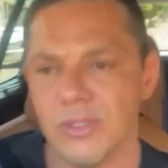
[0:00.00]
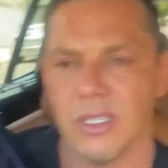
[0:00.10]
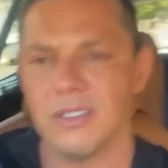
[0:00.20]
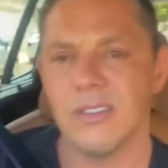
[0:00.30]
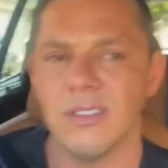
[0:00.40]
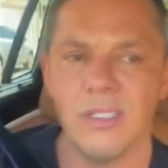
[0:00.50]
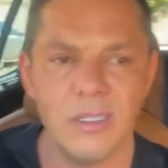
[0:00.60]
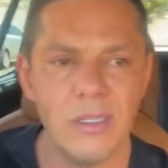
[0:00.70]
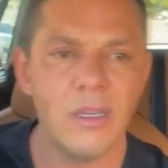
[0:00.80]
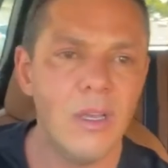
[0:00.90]
Isso tem que
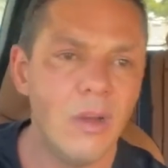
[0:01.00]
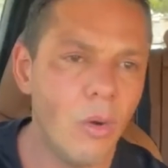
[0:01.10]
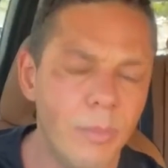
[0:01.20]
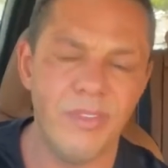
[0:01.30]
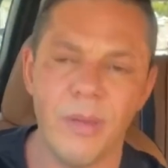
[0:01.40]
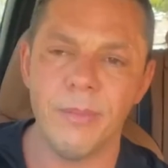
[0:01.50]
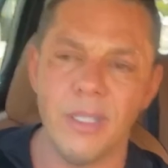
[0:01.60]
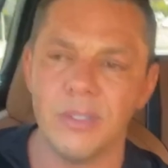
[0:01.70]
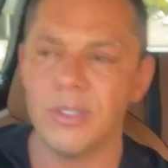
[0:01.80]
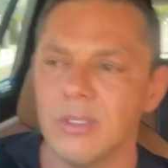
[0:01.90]
ser,
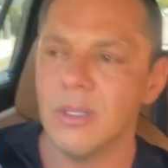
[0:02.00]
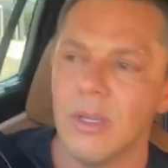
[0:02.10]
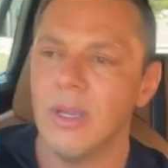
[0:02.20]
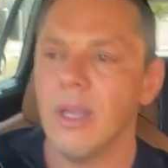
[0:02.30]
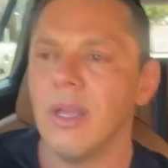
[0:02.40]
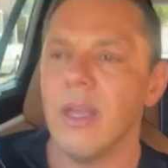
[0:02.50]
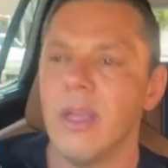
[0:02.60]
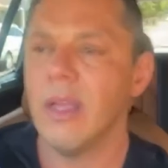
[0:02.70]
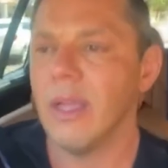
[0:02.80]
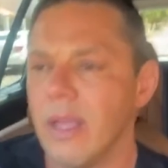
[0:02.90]
obviamente, é, é,
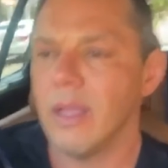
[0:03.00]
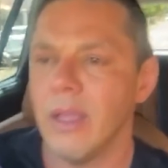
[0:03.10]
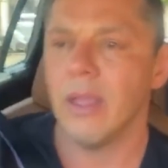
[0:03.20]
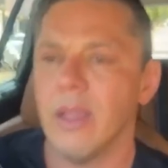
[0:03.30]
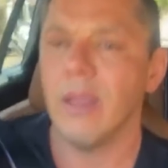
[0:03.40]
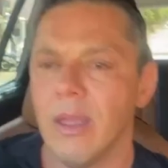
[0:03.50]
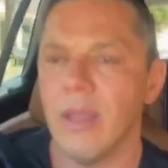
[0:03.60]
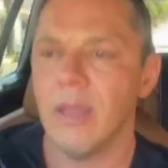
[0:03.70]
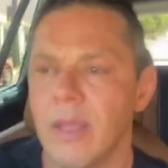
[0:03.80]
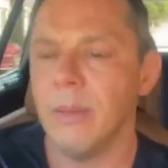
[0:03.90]

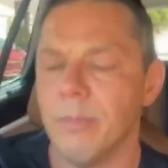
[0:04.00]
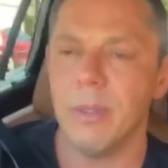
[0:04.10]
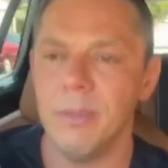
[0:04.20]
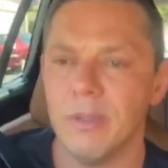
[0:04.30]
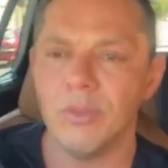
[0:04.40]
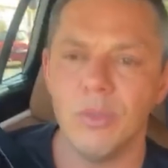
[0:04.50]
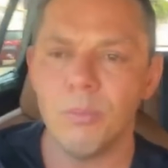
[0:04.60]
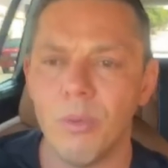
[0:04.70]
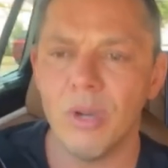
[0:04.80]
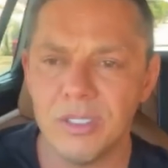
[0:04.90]
é, reprimido e
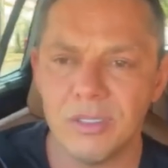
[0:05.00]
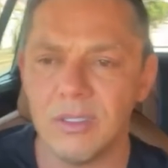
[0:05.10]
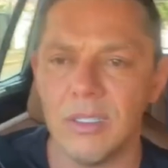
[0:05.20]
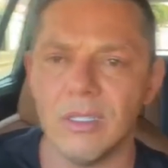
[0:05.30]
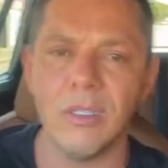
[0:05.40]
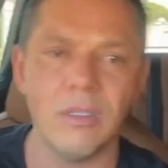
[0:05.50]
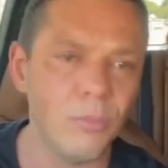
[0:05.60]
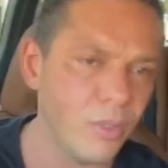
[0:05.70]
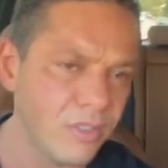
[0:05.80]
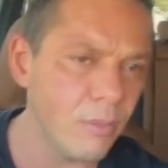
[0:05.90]
não pode ter,
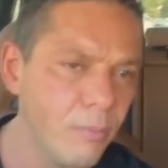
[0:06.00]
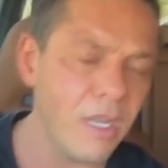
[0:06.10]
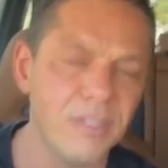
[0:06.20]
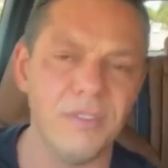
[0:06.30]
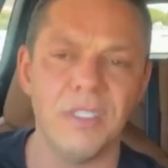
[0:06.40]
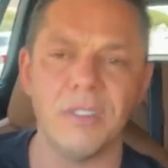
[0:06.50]
não pode tampar as